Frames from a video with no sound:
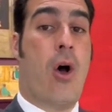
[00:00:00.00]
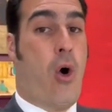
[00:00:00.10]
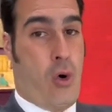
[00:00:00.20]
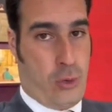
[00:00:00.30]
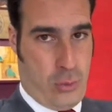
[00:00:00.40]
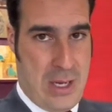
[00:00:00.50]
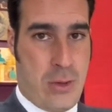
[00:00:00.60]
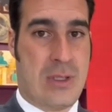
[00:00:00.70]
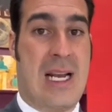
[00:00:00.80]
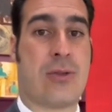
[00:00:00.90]
o los
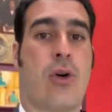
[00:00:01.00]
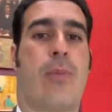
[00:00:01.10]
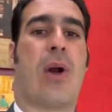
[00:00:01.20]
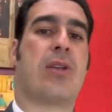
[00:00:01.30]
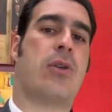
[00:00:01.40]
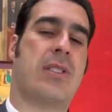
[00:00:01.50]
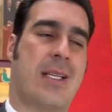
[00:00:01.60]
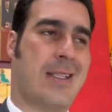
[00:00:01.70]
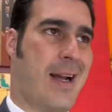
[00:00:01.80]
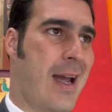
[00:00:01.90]
dueños de las corporaciones
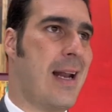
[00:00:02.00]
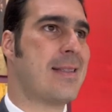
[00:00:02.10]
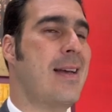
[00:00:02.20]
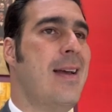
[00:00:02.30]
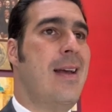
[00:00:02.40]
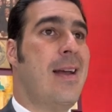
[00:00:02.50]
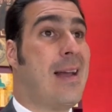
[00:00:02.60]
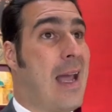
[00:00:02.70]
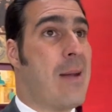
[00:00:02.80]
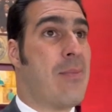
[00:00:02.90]
extranjeras
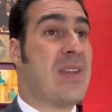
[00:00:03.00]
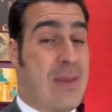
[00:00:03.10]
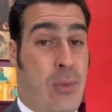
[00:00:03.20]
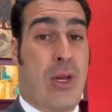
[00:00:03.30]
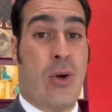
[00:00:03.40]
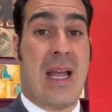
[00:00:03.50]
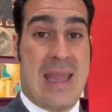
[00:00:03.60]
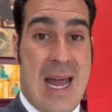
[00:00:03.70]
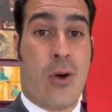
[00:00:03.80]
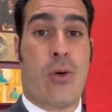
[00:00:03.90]
que se pudieron
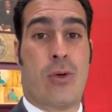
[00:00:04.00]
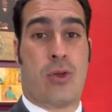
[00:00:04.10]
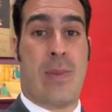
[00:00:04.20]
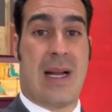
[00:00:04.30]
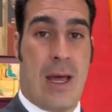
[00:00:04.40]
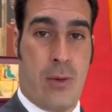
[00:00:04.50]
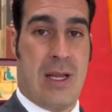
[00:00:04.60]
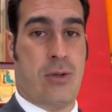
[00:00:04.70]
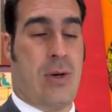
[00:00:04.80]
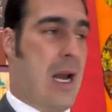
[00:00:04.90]
quedar con nuestro mercado
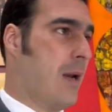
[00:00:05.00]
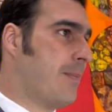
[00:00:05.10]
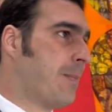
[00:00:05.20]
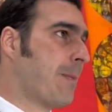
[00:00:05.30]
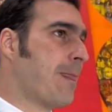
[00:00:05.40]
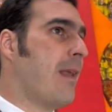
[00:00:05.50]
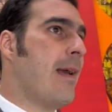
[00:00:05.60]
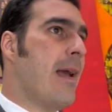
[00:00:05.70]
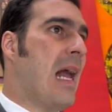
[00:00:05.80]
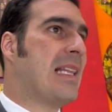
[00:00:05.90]
nacional.
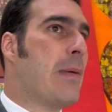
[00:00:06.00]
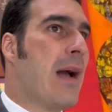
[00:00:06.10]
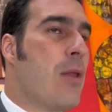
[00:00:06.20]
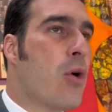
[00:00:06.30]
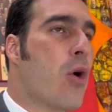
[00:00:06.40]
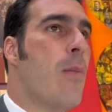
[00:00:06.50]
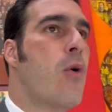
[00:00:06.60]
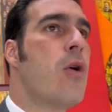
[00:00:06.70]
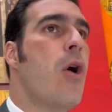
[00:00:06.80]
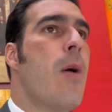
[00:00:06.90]
El trabajador
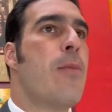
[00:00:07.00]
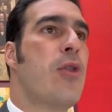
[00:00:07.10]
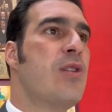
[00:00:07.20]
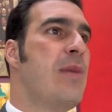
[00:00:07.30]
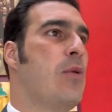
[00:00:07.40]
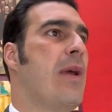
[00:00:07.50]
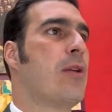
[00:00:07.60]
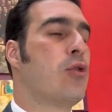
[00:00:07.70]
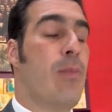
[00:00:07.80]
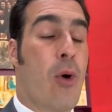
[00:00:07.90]
común vio disminuir
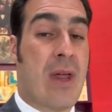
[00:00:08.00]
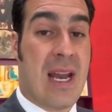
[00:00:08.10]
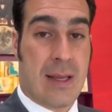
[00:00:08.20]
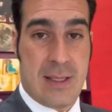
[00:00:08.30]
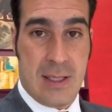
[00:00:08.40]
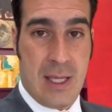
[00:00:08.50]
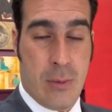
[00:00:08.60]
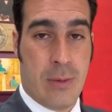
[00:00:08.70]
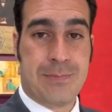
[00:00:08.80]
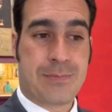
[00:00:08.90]
su poder
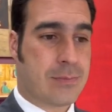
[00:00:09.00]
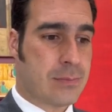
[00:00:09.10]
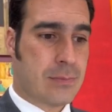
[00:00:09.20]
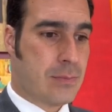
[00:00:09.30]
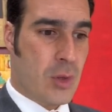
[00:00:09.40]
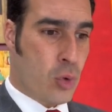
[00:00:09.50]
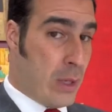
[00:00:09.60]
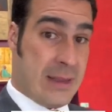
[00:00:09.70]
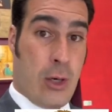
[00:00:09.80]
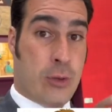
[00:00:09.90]
adquisitivo
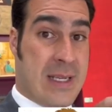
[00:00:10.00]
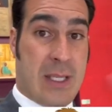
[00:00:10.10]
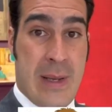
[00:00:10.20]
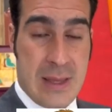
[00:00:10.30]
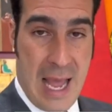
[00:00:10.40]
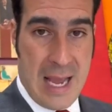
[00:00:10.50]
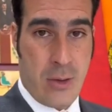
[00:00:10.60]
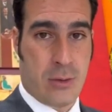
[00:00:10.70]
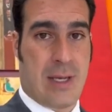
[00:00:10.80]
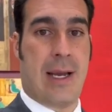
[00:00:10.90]
durante los más de 20
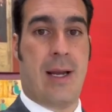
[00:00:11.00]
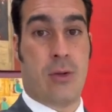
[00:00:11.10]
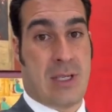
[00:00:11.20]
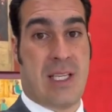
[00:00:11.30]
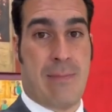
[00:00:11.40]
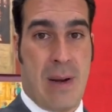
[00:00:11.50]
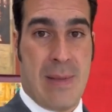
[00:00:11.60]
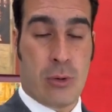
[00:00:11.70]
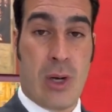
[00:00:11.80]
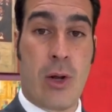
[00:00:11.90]
años que, en los que se
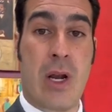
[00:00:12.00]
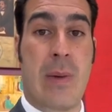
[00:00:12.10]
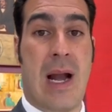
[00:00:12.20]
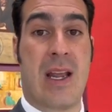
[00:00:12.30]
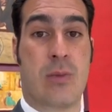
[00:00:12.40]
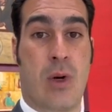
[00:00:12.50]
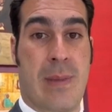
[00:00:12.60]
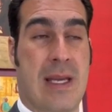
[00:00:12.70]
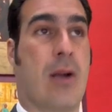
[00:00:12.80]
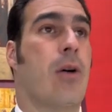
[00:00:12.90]
implementó el neoliberalismo en
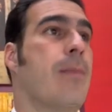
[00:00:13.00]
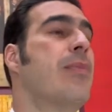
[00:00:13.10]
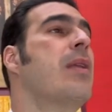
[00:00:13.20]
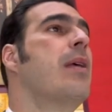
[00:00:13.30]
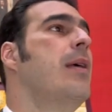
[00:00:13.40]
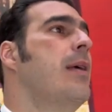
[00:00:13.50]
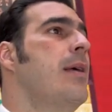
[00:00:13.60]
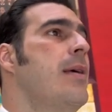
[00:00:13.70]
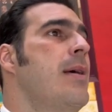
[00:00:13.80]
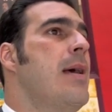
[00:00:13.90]
México.
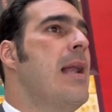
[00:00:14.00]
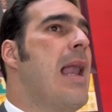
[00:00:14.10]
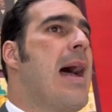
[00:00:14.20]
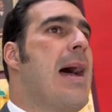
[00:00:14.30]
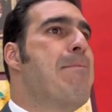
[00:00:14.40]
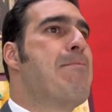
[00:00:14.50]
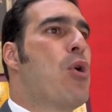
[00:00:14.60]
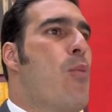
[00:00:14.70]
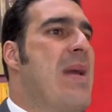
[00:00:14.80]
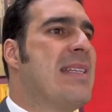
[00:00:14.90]
La
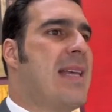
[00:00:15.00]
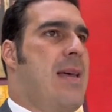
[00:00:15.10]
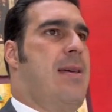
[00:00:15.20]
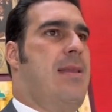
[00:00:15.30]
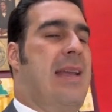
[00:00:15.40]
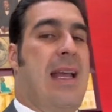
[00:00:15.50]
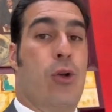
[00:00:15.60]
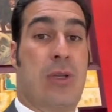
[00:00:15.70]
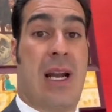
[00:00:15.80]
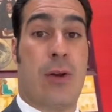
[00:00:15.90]
promesa de que
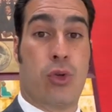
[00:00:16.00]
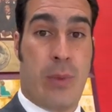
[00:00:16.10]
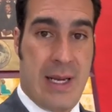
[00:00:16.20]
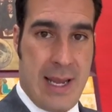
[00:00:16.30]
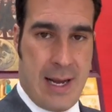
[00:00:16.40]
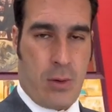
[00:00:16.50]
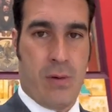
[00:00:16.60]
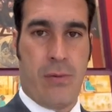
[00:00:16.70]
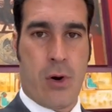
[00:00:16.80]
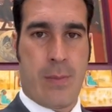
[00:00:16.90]
los salarios subirían
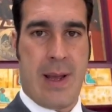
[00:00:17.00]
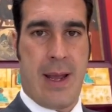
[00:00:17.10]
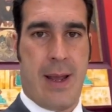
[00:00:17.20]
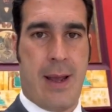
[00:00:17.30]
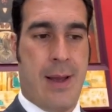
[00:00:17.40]
conforme